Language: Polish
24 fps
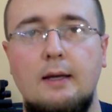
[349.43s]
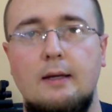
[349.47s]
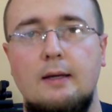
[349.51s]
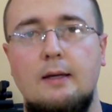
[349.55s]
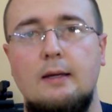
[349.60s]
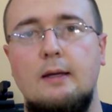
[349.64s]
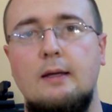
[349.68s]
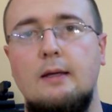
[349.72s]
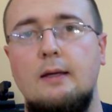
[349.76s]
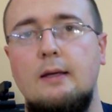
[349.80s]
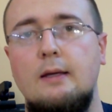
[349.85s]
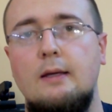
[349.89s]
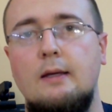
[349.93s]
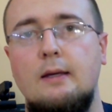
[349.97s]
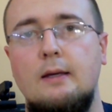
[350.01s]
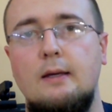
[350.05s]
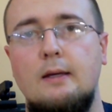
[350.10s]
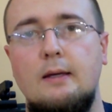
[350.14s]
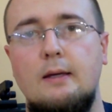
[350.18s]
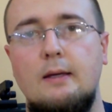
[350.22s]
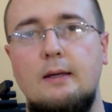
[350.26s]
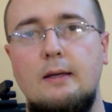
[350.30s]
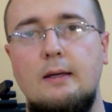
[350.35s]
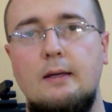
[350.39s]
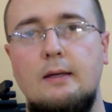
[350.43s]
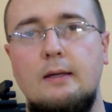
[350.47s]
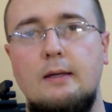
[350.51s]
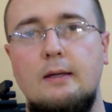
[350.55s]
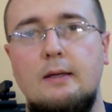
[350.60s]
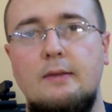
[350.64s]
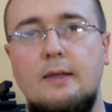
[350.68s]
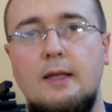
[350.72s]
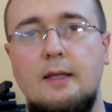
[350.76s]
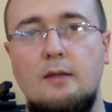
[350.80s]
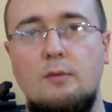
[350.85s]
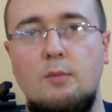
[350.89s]

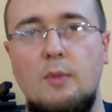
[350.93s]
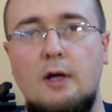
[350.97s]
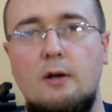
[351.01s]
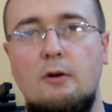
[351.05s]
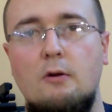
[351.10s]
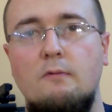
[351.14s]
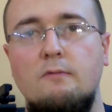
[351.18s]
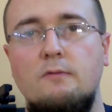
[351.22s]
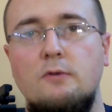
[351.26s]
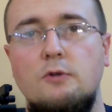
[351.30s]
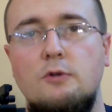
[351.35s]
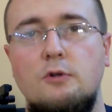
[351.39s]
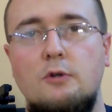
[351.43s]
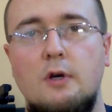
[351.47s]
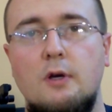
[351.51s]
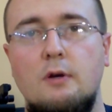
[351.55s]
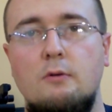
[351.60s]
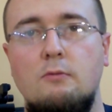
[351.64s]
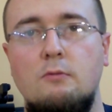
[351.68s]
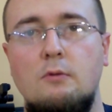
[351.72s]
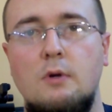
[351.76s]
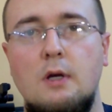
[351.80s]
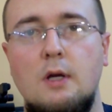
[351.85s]
e, nadmiarowy się